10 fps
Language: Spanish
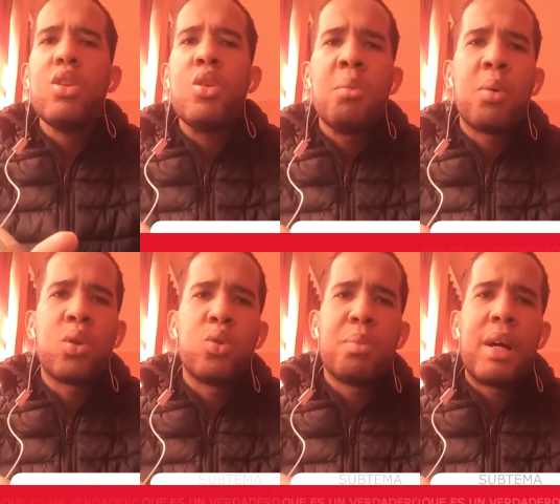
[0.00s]
por
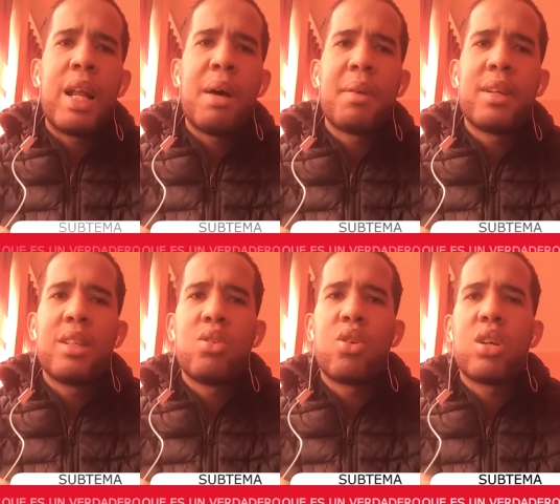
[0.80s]
tu palabra,
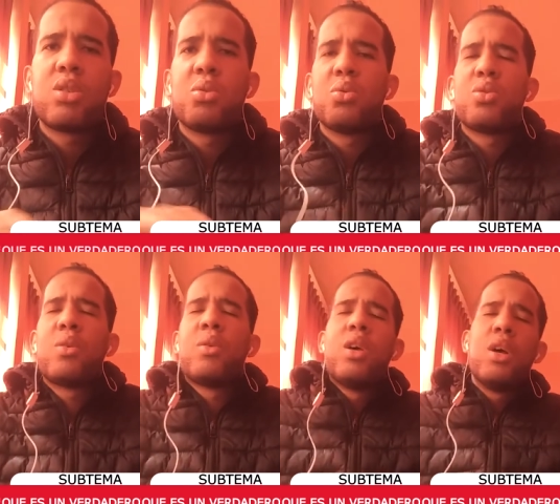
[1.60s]
Señor Jesús.
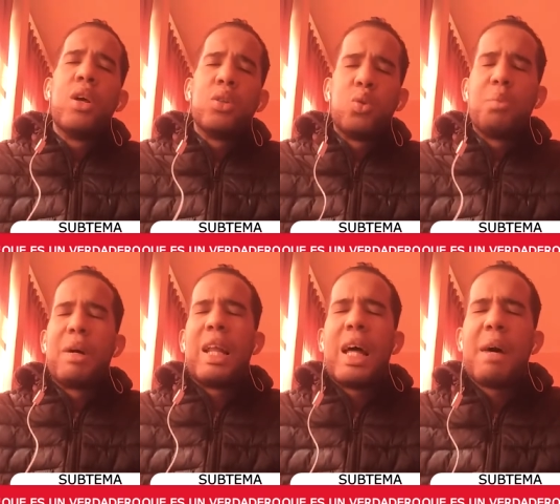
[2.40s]
Tu
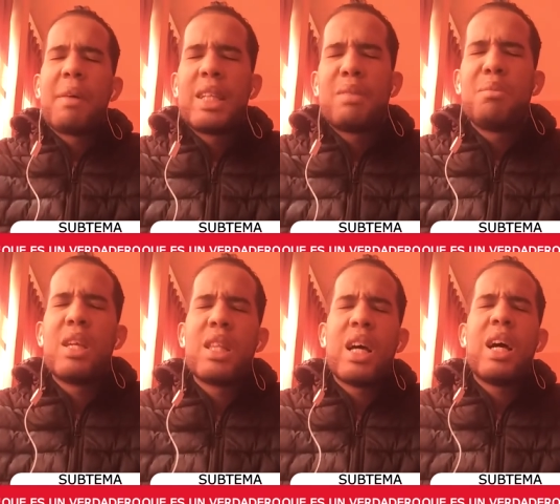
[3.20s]
palabra es
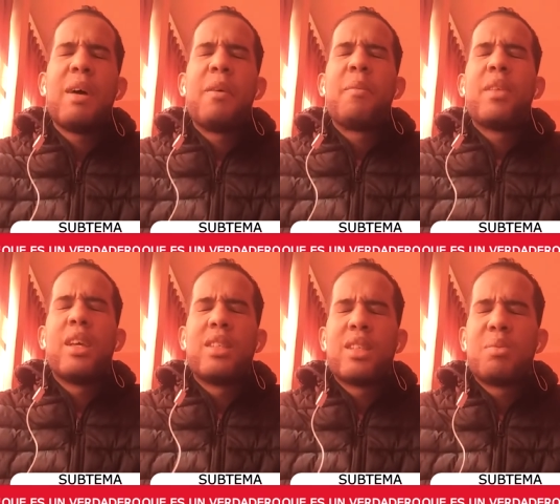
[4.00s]
vida,
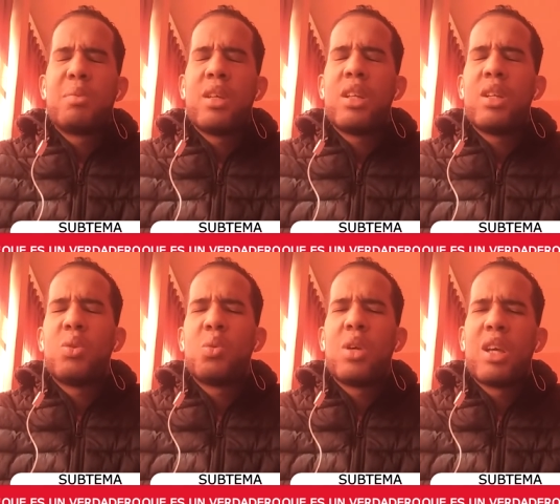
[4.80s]
es
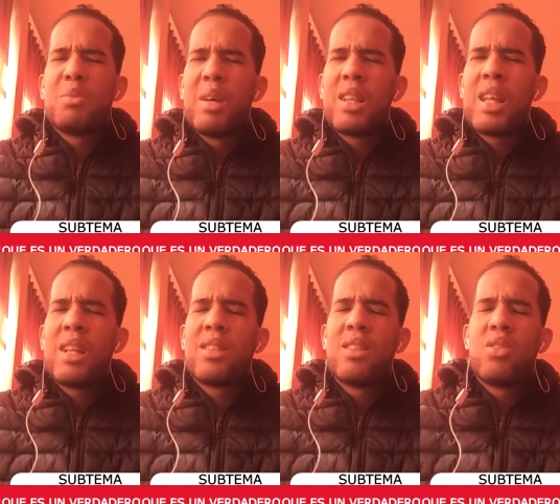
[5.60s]
espíritu y es
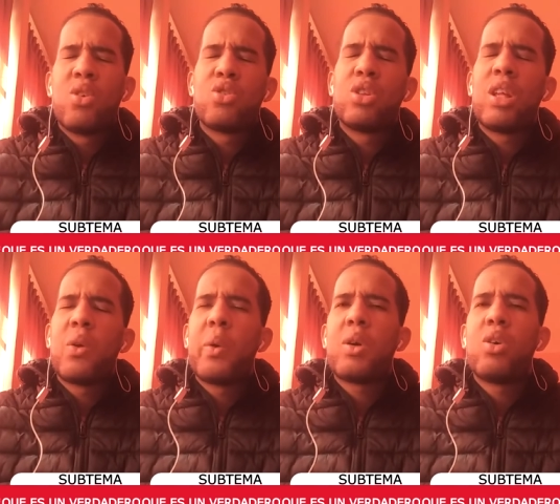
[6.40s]
verdad, Señor. Yo te
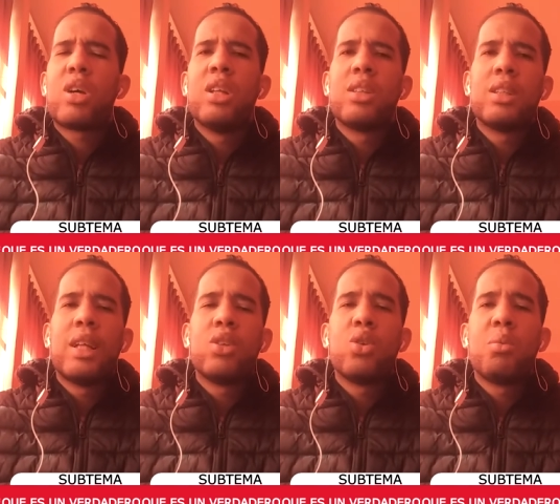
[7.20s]
ruego que entre
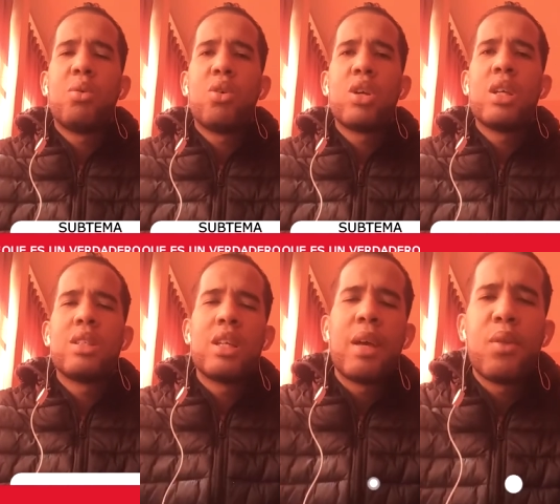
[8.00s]
tanto voy
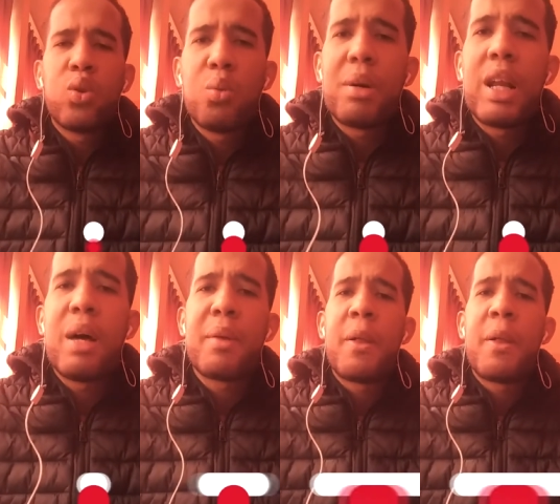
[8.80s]
enseñando tu palabra.